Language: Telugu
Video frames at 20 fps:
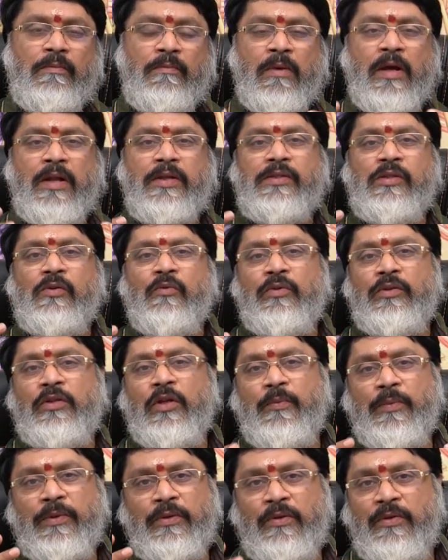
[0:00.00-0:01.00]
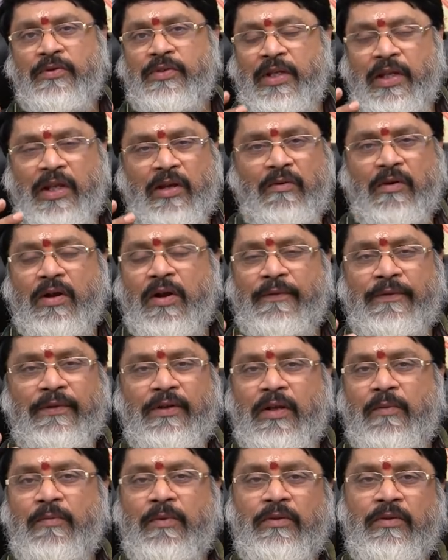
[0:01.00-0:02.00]
మానసిక ఒత్తిడి పొందడం జరిగే అవకాశం
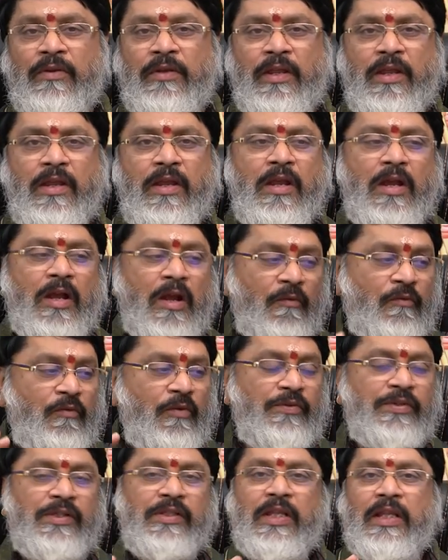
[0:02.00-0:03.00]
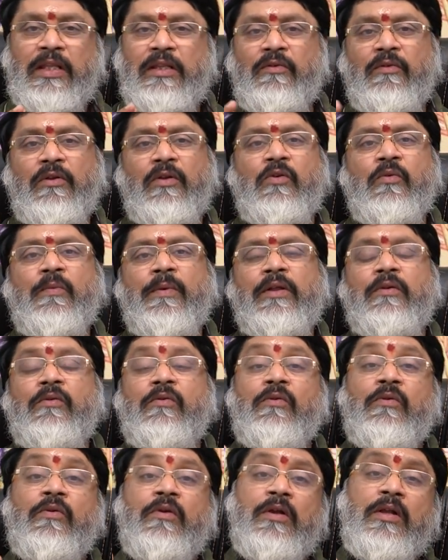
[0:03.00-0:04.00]
కనబడుతుంది కోర్స్ ఇది ఎంతవరకు
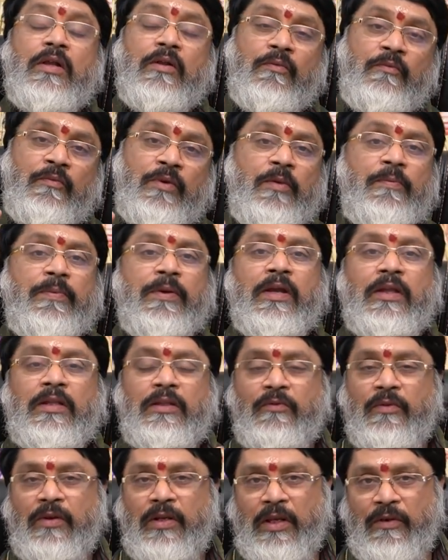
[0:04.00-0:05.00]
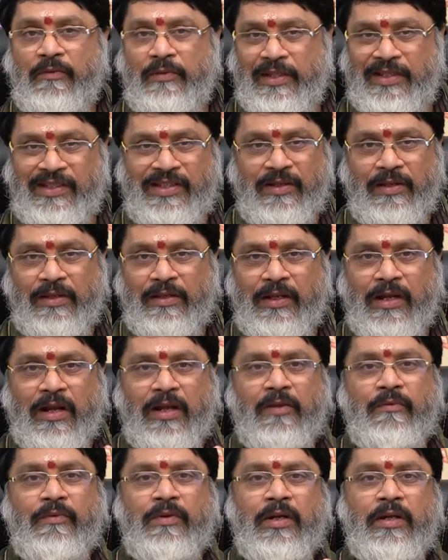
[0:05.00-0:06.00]
మనకు విడిపోయేంతవరకు ఏవి తీసుకున్నది
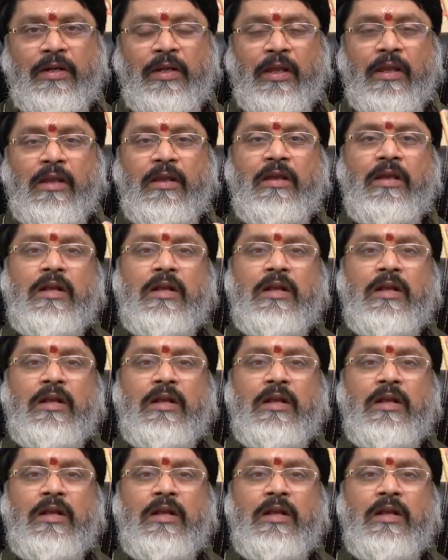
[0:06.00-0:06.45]
కారణం ఏంటంటే